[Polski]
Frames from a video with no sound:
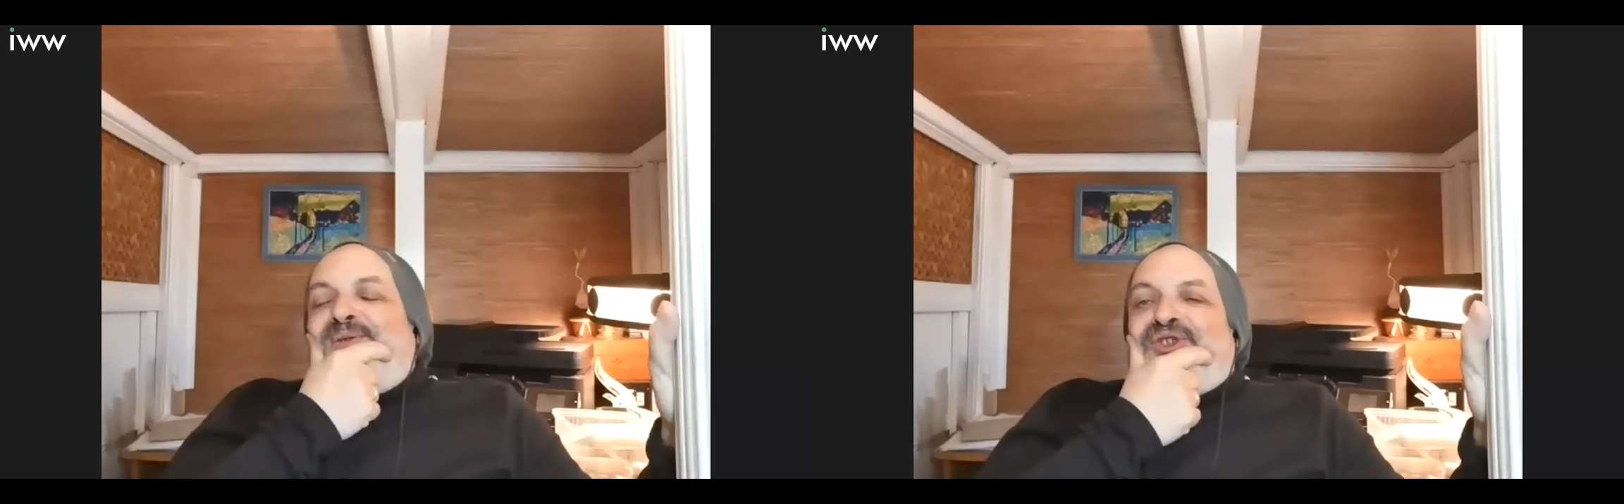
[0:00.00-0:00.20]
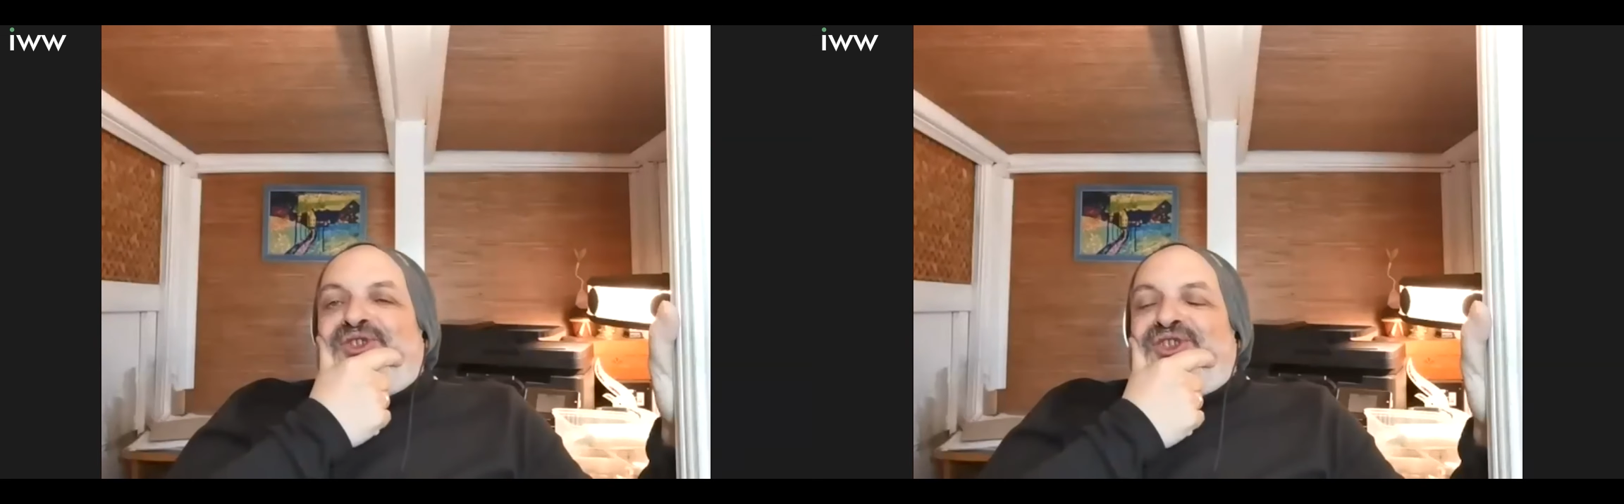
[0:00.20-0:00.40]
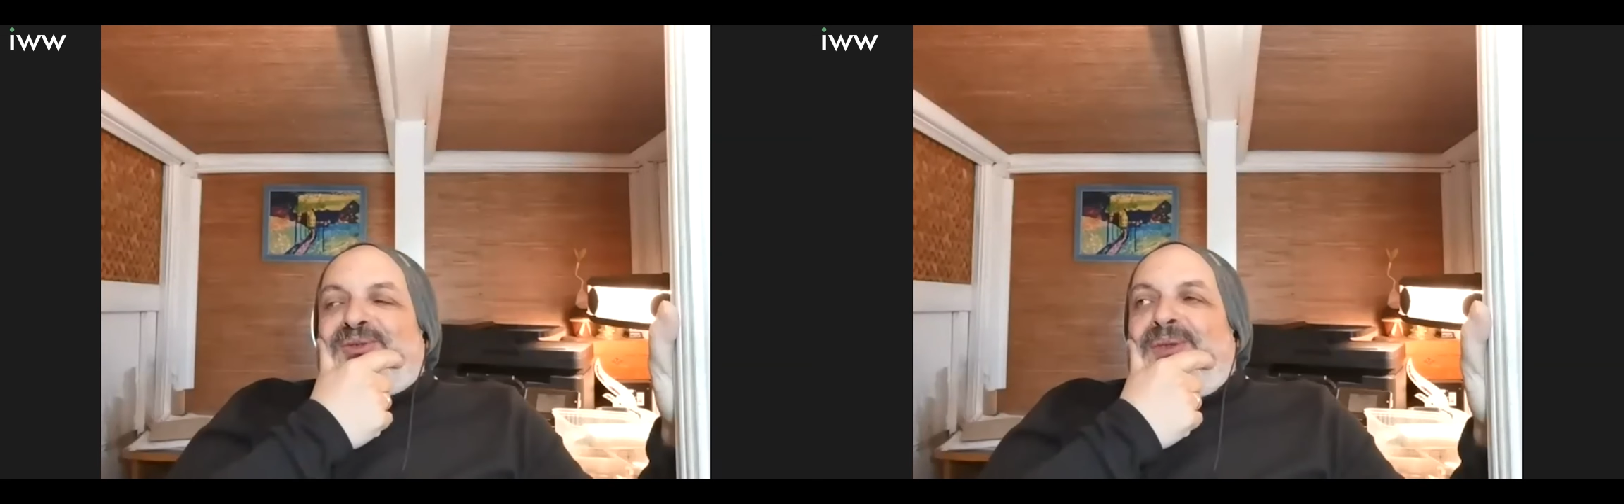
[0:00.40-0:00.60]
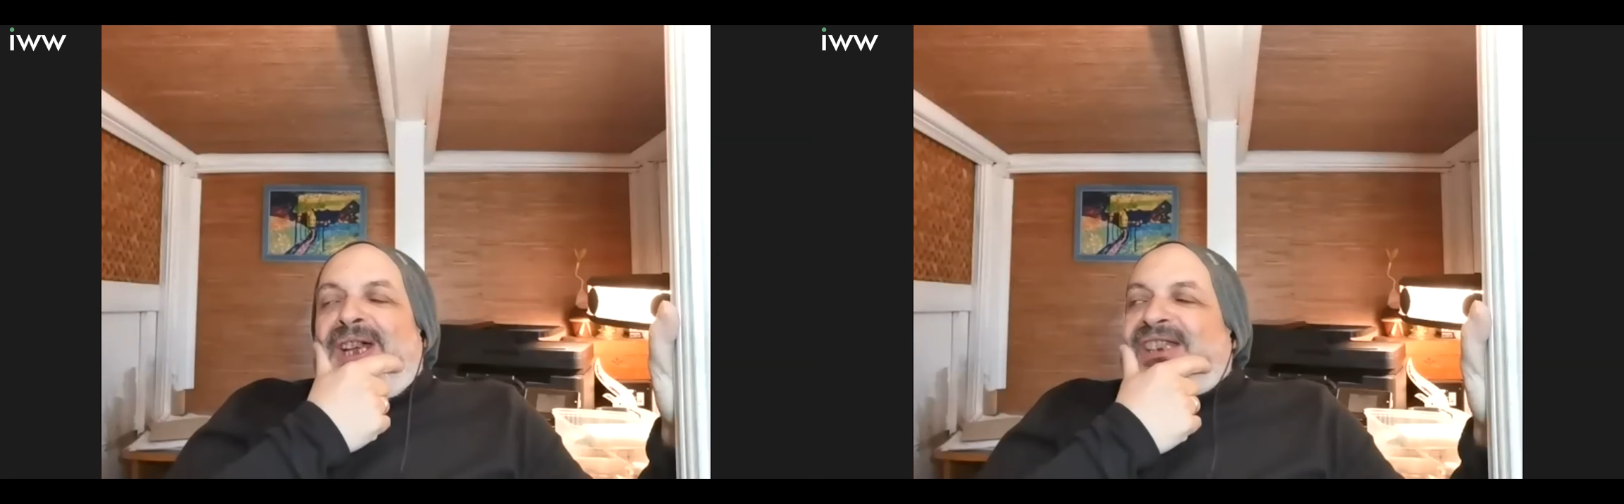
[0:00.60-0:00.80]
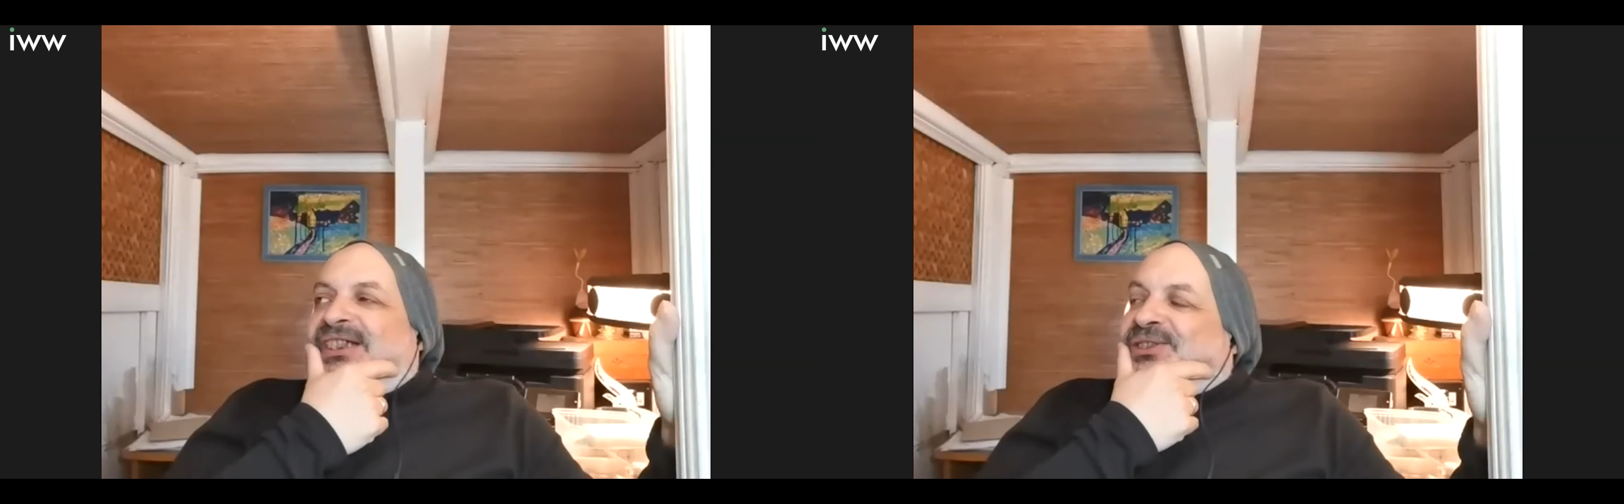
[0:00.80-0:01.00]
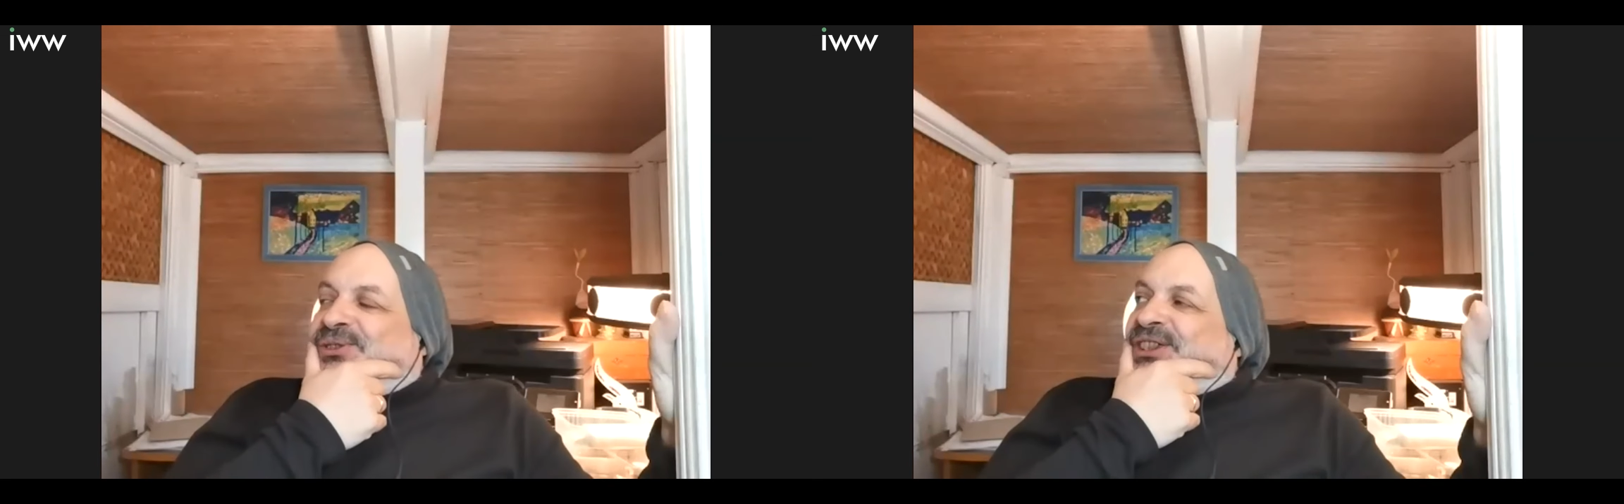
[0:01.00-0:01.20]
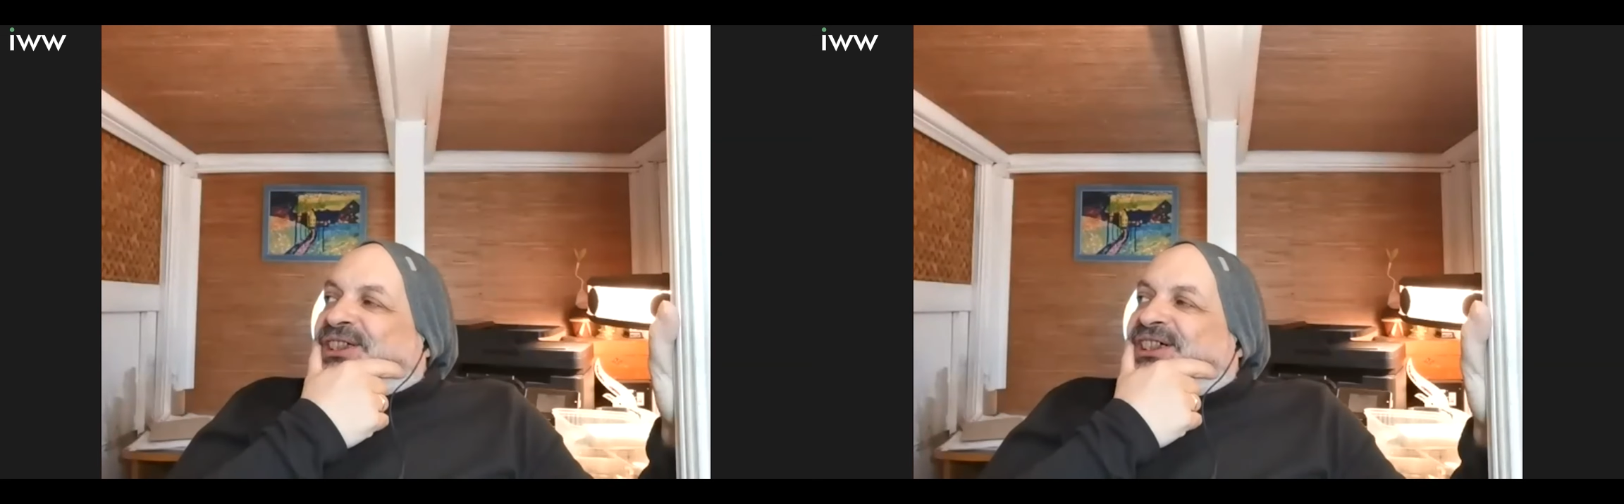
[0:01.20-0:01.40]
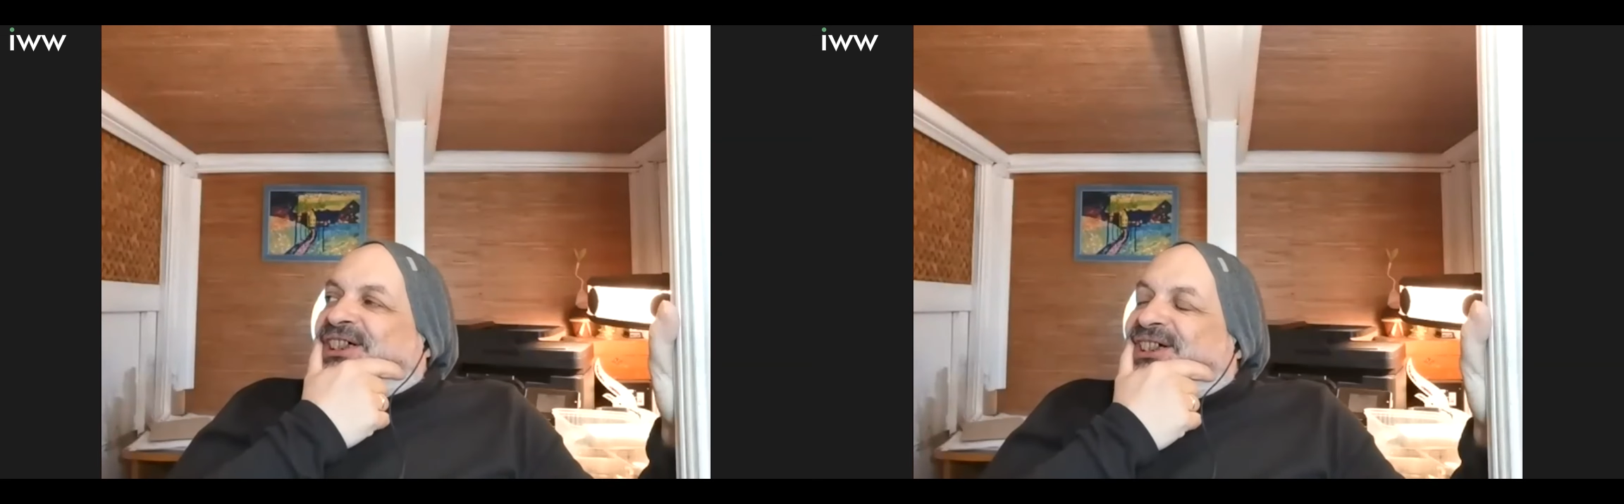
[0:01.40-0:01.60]
przyszedł pan,
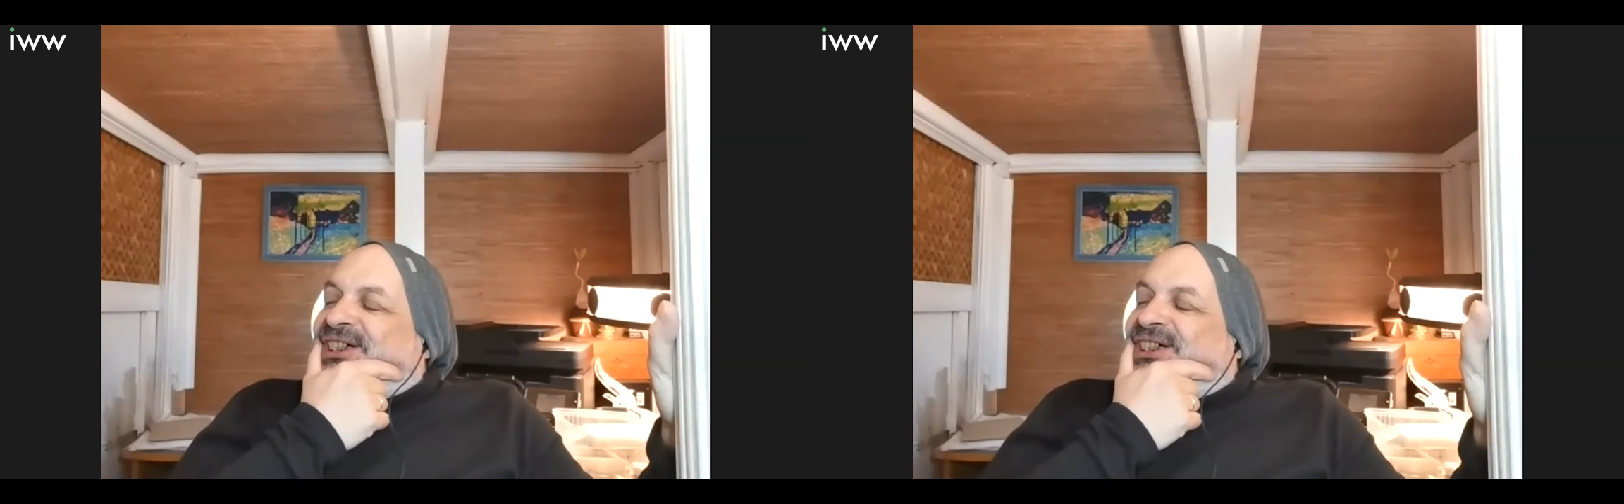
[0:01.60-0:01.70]
który